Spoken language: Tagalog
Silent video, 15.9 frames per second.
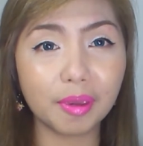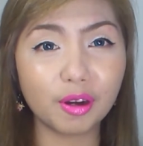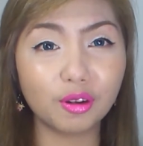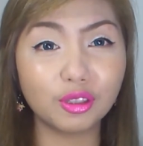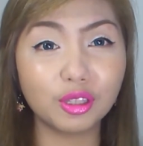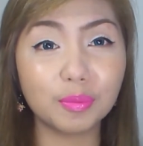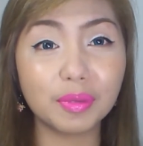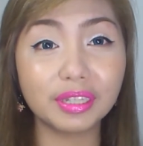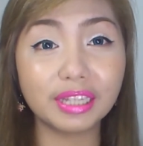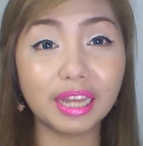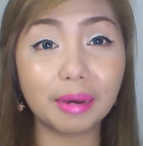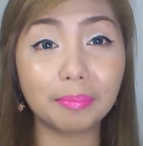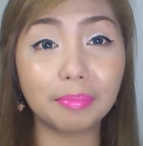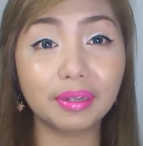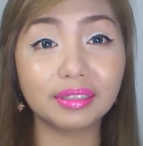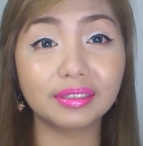Pero 'di ba
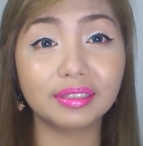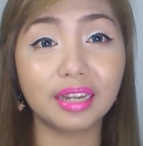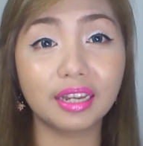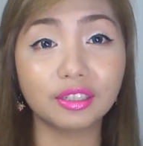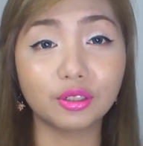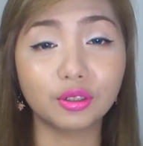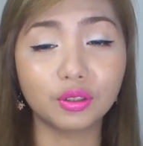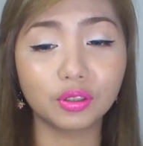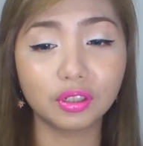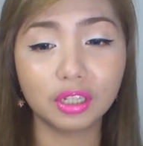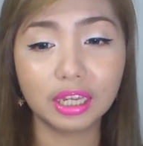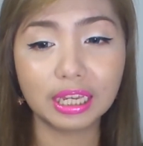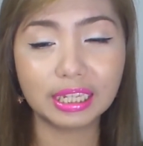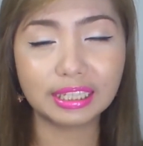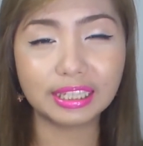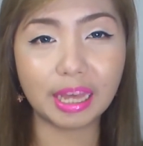dapat ano,
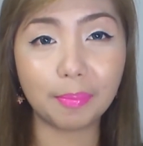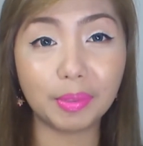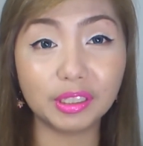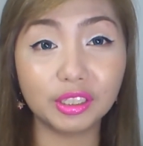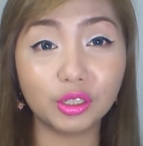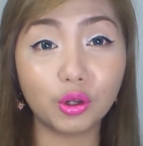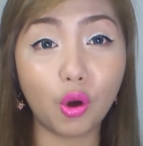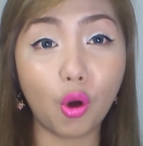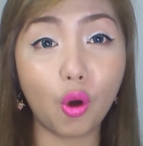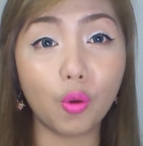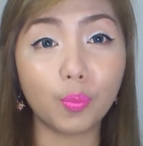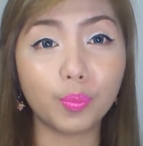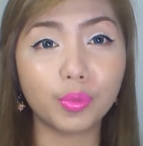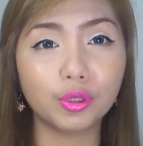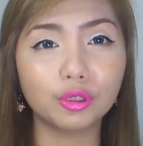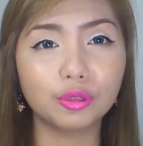dapat
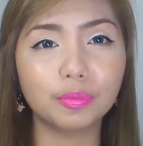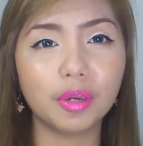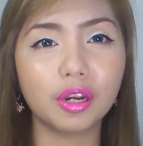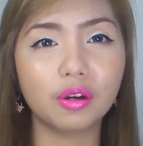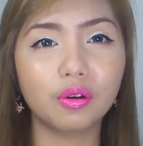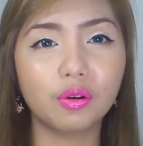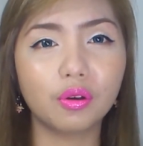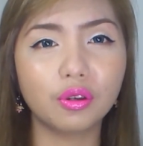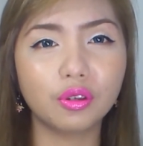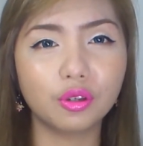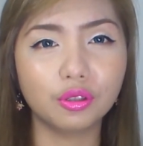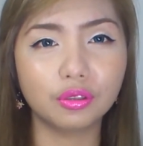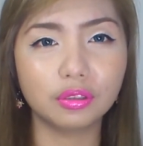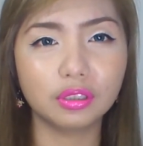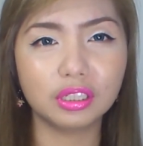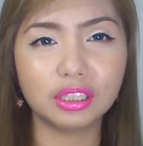nagko-compute. Pero
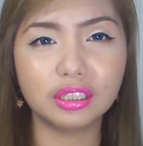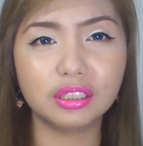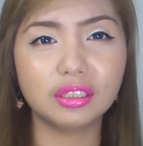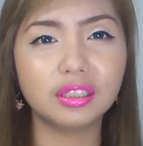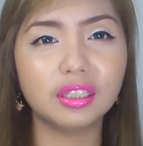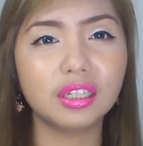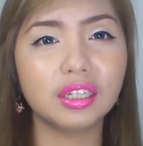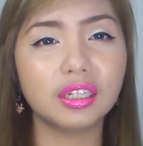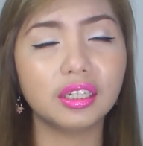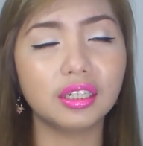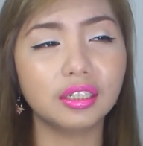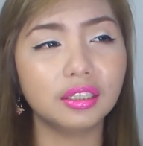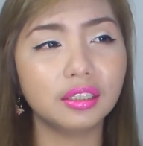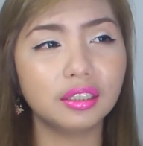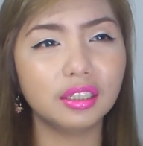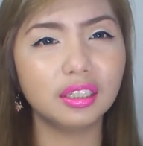yun, hindi,
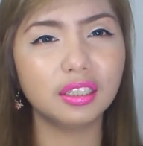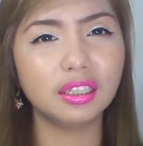hindi